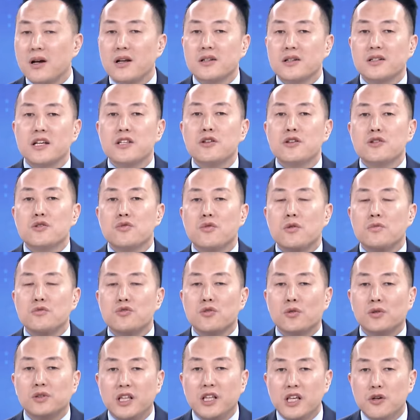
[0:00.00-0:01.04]
这就是我们
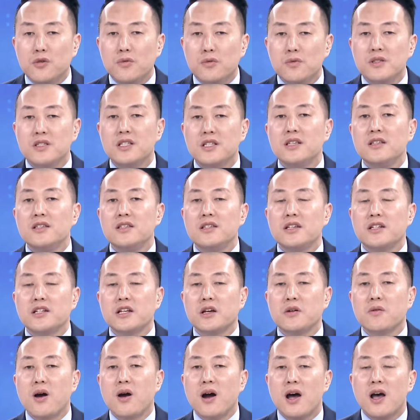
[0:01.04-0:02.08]
所谓低空经济这
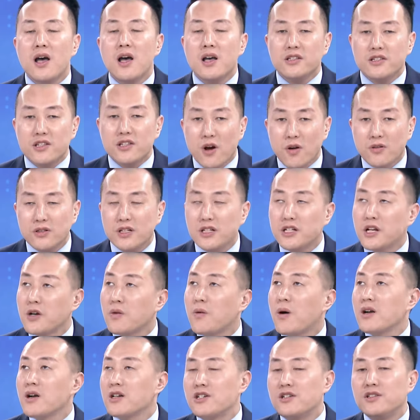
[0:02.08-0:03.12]
块儿消息这
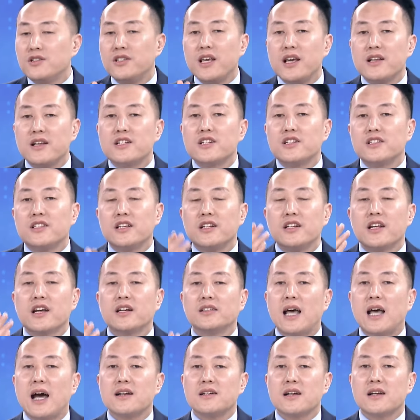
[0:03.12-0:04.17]
块儿之前是形成一个
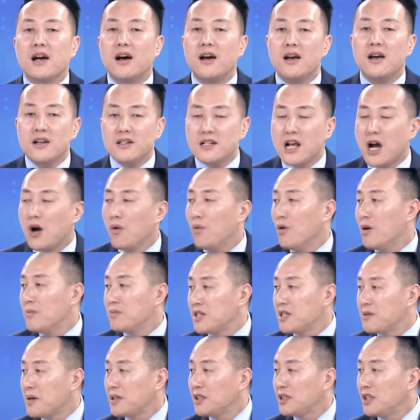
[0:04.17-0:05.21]
大涨，然后我们
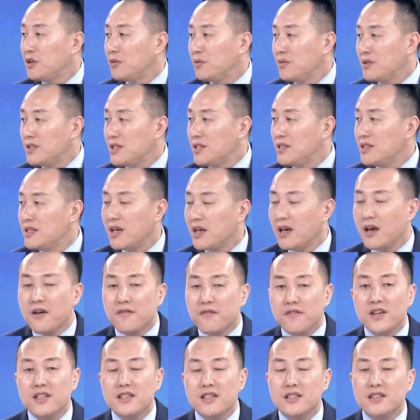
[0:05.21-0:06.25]
这边低空经济
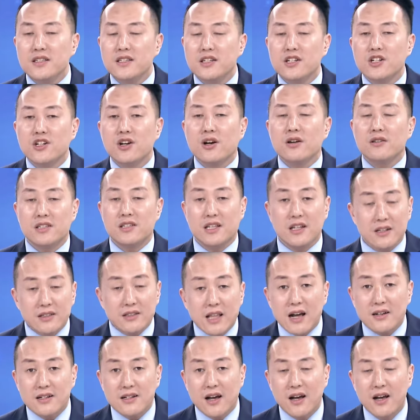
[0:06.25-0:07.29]
飞行汽车形成
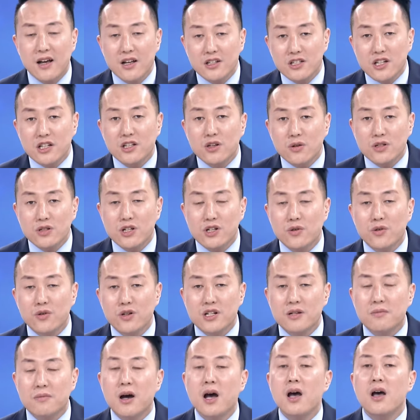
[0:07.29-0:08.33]
大涨，这都是由于
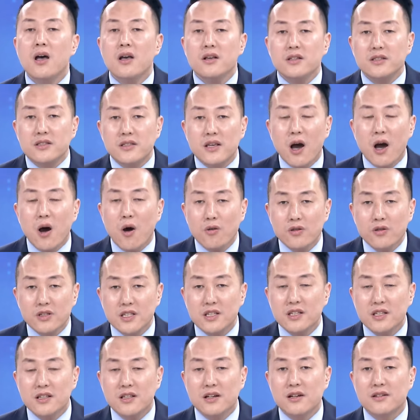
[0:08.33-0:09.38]
什么消
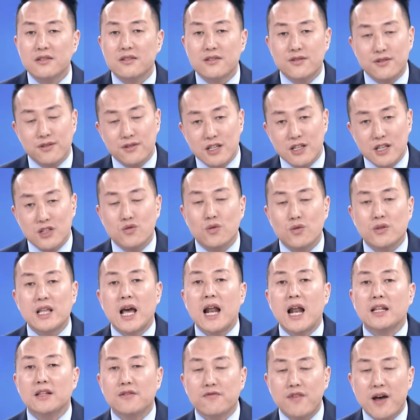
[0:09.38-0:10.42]
息的刺激所带
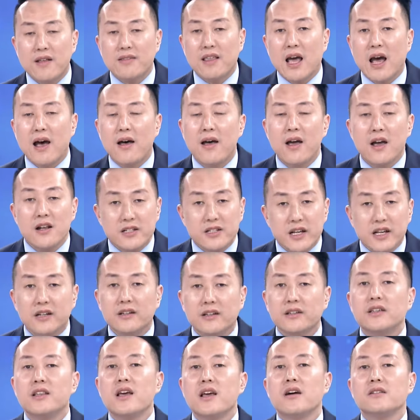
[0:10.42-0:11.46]
来的反弹。这个
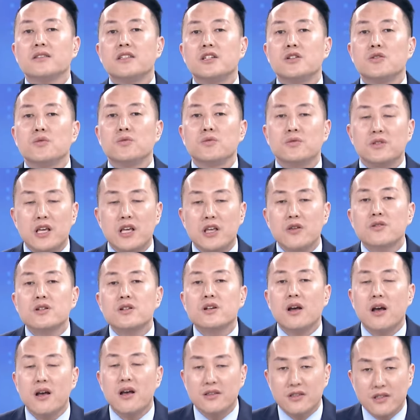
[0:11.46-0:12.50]
一定要记住，也就
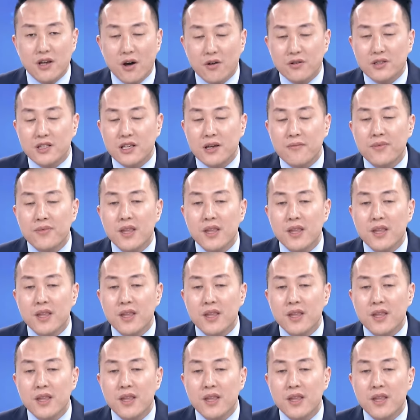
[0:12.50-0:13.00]
是消息。